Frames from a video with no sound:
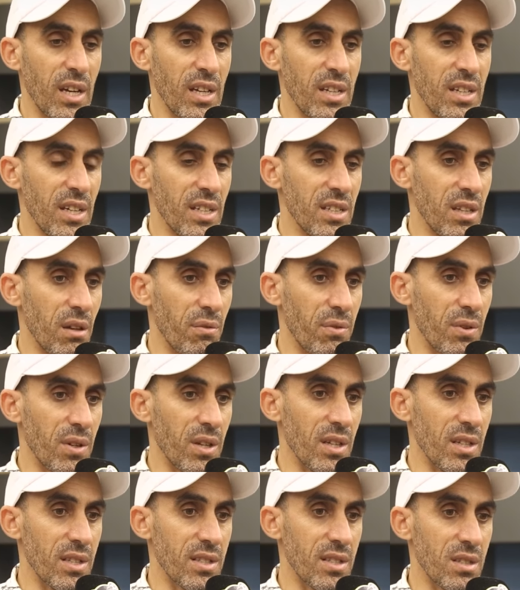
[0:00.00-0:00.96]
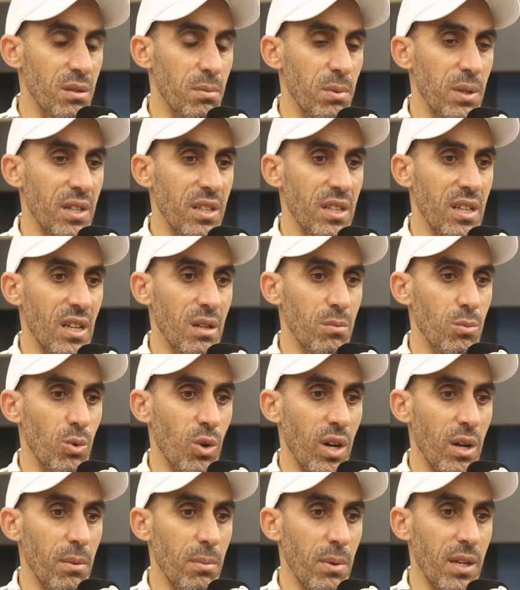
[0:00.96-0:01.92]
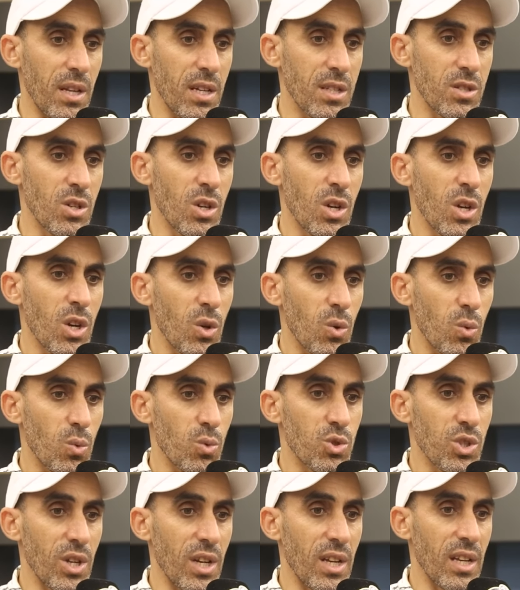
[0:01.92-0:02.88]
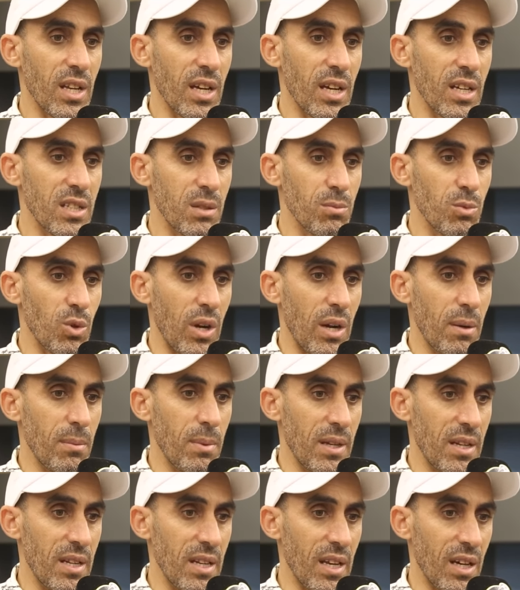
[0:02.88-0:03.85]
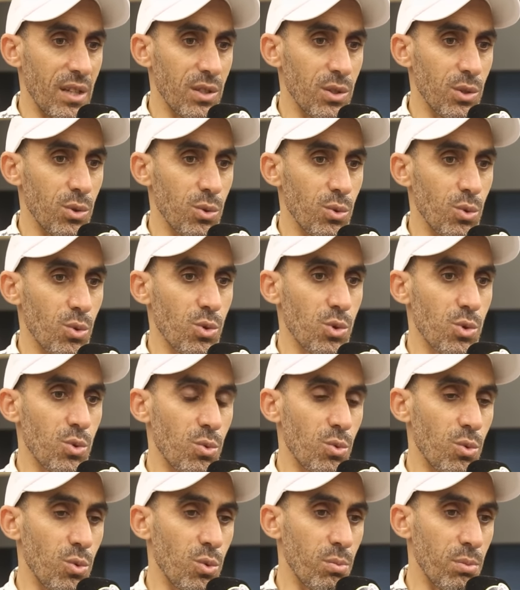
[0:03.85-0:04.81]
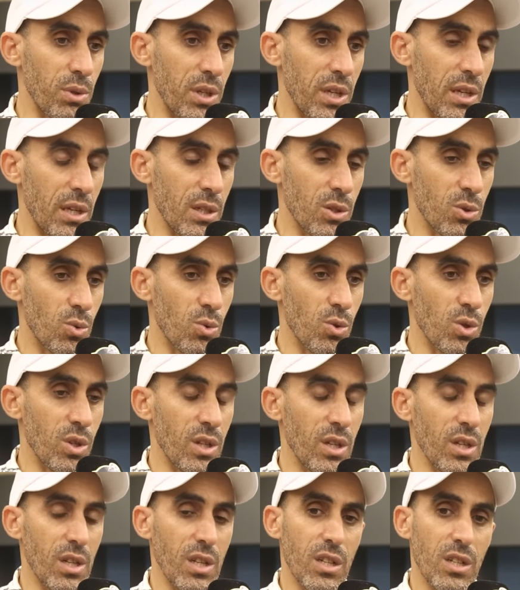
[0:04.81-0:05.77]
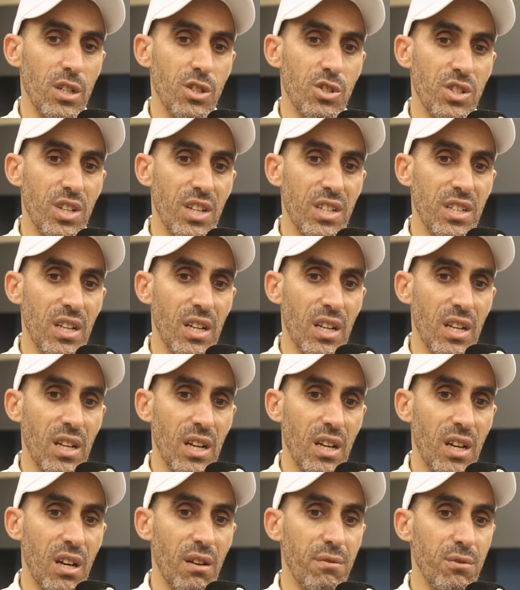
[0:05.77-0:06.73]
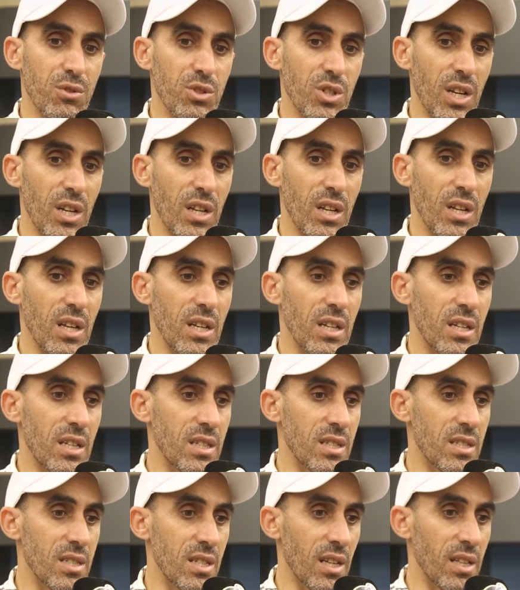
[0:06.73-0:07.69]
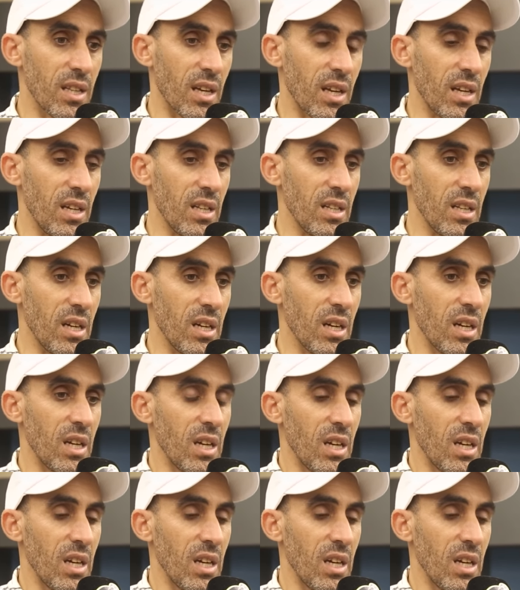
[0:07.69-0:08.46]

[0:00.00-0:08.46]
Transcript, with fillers: يعني في التدبير ديال المقابلات وان شاء الله هذه مقابله اللي غادي تدوز وملي تكون اللجنه ديال لاكاف ان شاء الله اللي تصادق على